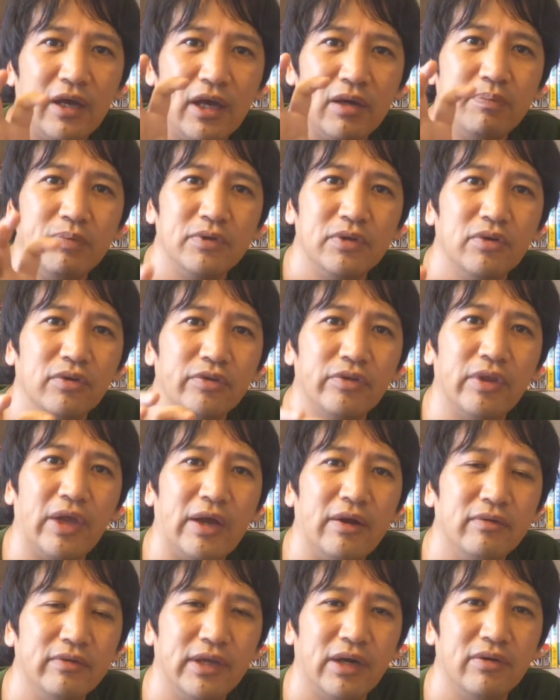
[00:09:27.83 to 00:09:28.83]
アプリを
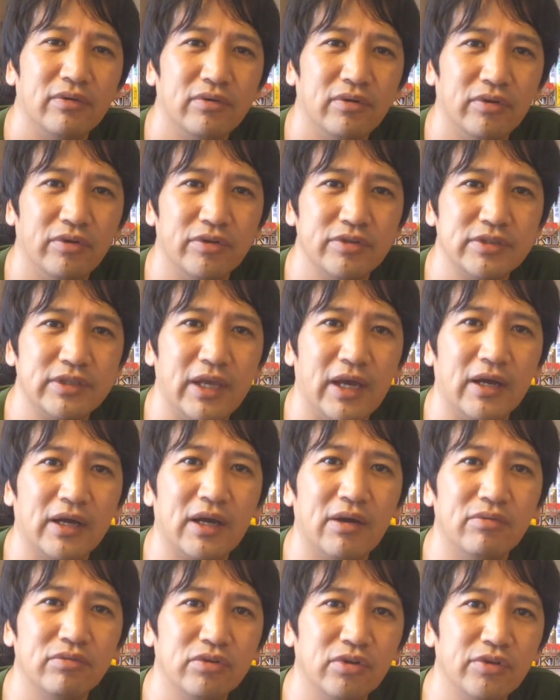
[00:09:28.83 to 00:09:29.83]
ダウンロードして
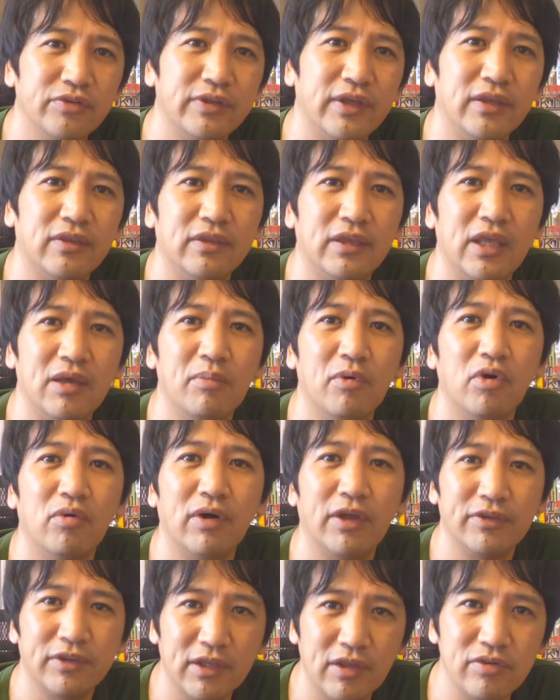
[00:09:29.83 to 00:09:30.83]
アカウントの設定も終
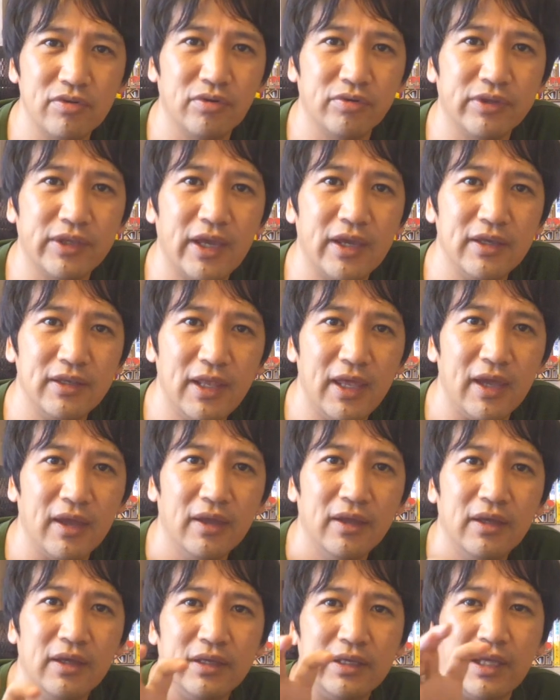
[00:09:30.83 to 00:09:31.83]
わった状態
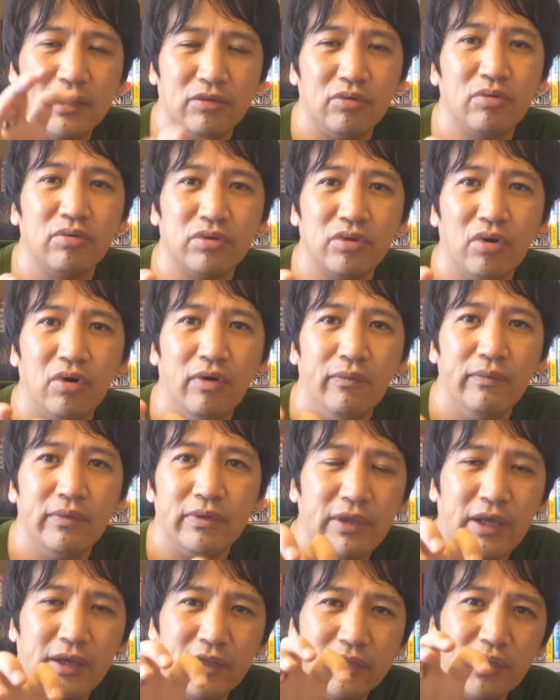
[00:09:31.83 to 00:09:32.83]
でやっておくと
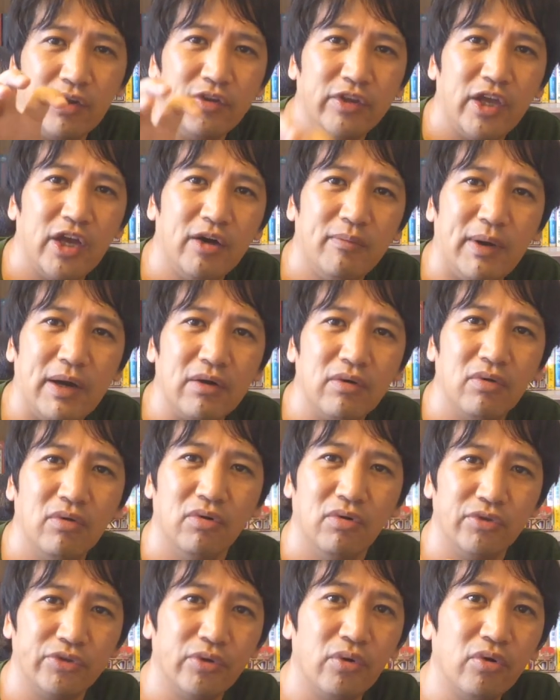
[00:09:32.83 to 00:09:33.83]
あなたの電話番
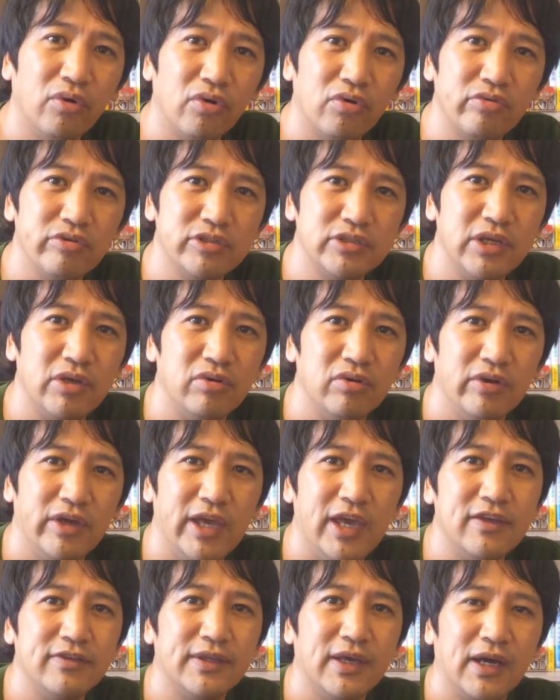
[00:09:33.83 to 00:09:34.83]
号を登録してる
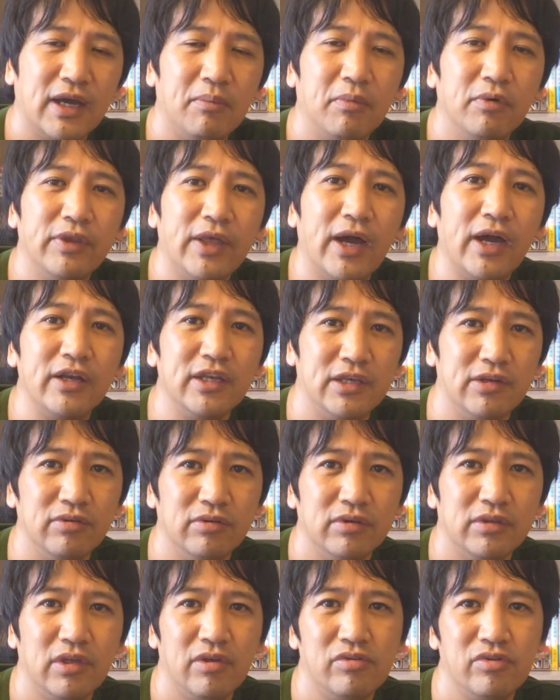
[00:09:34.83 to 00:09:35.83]
A さんがもう中にいるっ
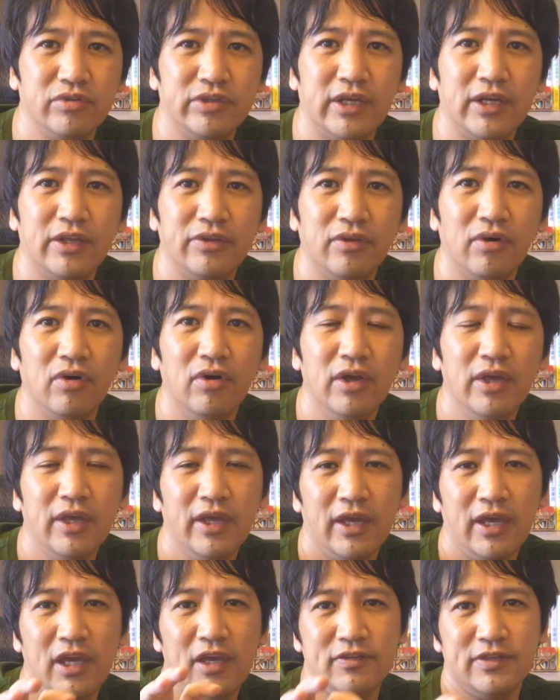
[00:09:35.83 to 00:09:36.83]
ていう状態だと
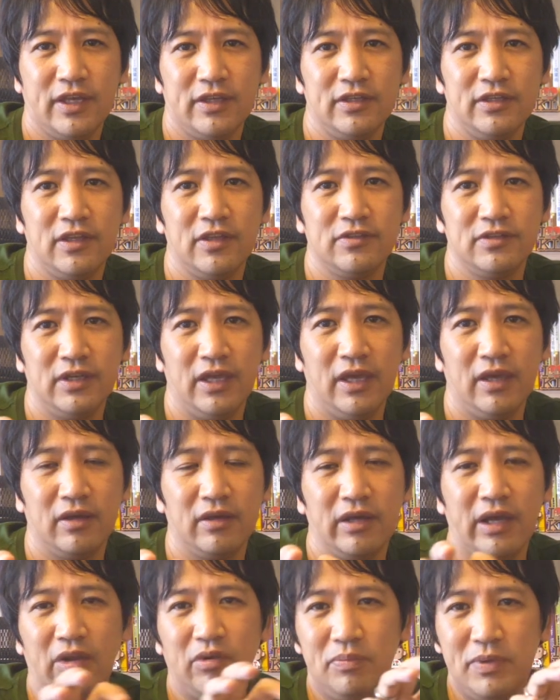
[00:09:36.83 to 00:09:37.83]
A さんにですね
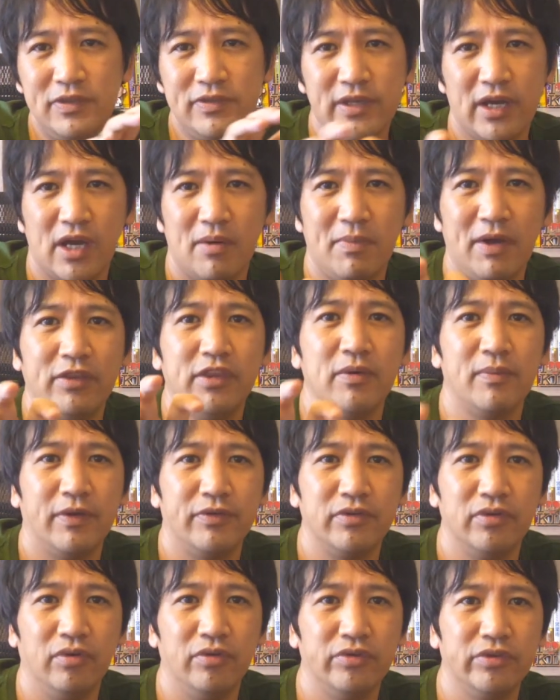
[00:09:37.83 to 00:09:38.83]
あの B さんが待ってま
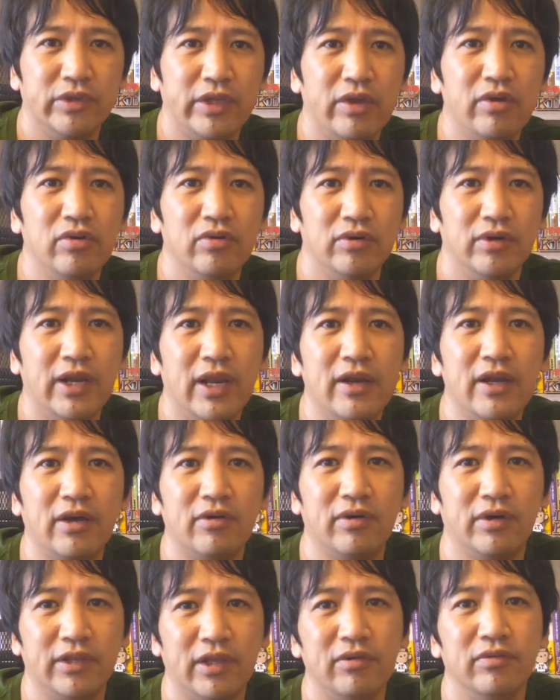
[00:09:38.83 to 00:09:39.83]
すよっていう連
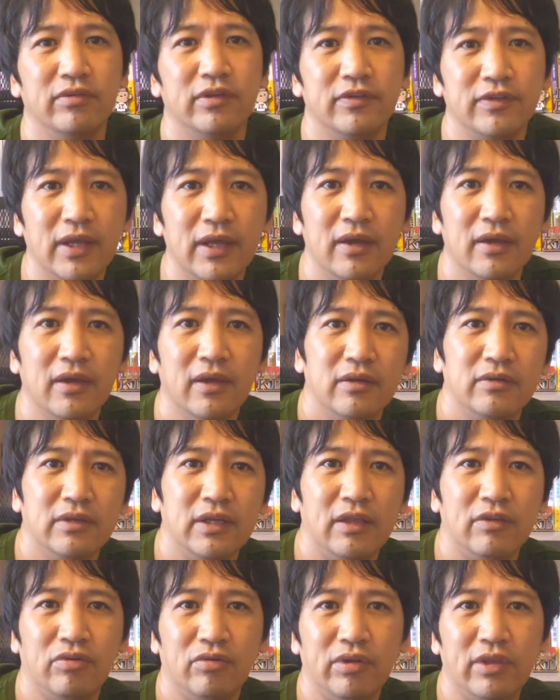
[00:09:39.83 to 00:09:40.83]
絡が出るんですね
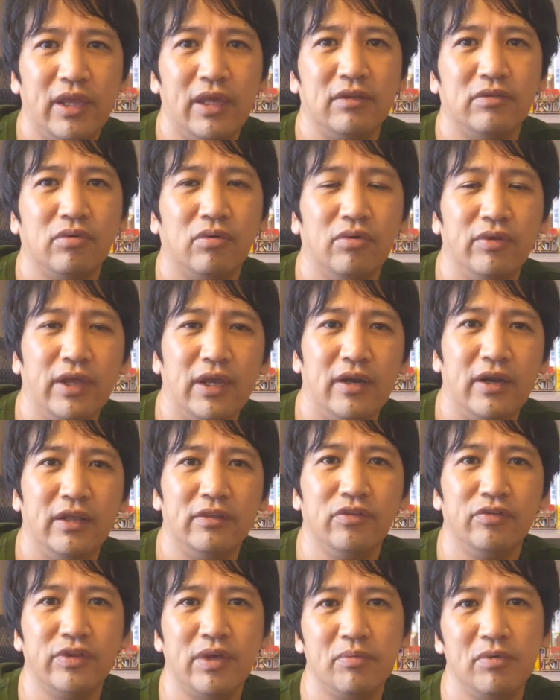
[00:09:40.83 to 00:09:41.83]
でそれでそこで「
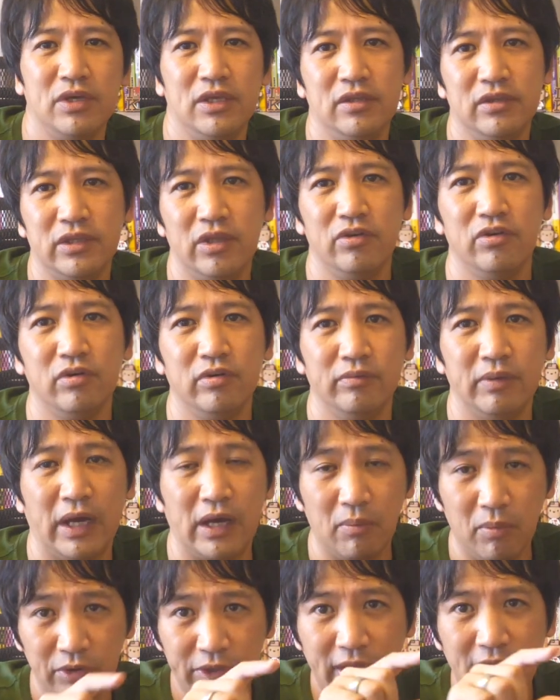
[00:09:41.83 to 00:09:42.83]
レッドデムイン」っていうなん
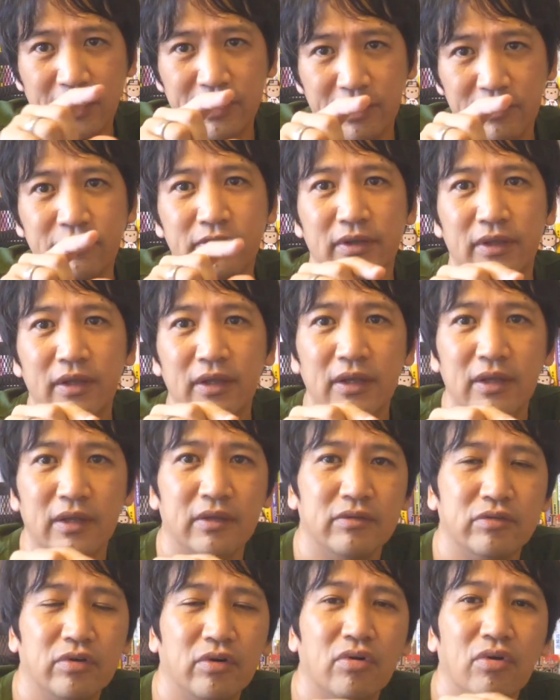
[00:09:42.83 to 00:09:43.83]
かボタンが出るんです
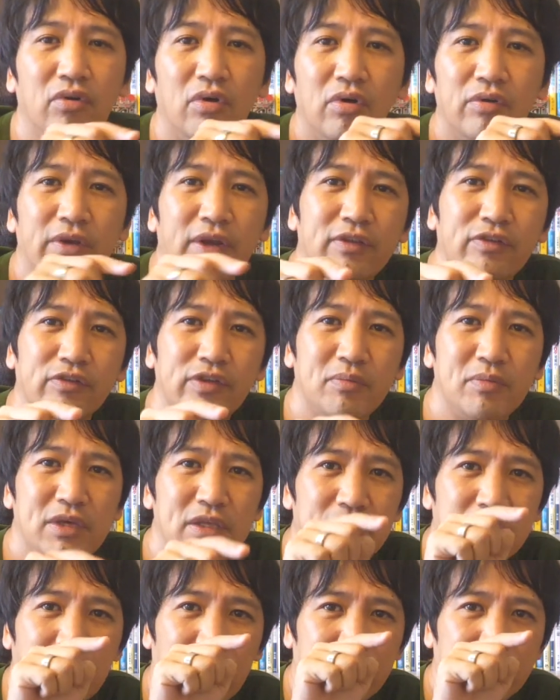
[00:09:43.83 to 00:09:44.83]
そこの「
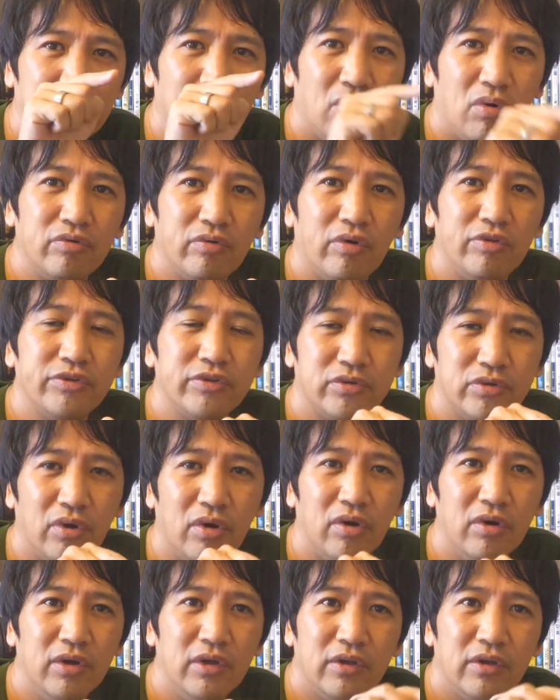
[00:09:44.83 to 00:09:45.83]
レッドデムイン」ってやつを押すと